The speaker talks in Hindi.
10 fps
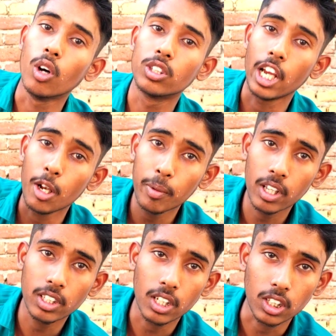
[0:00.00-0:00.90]
और चैनल पर
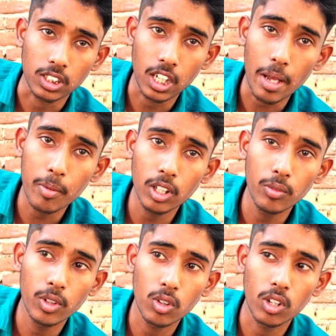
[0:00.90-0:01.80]
ना चैनल सब्सक्राइब कर
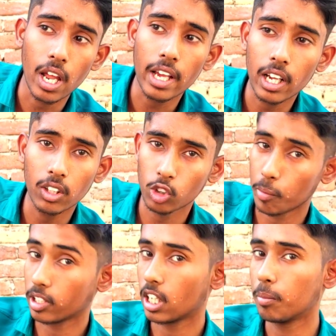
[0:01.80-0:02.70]
दो वीडियो को लाइक कर दो कि
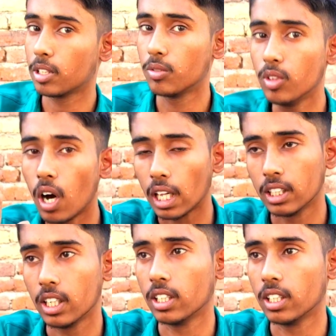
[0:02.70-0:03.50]
हमारे चैनल पर ऐसी वीडियो आती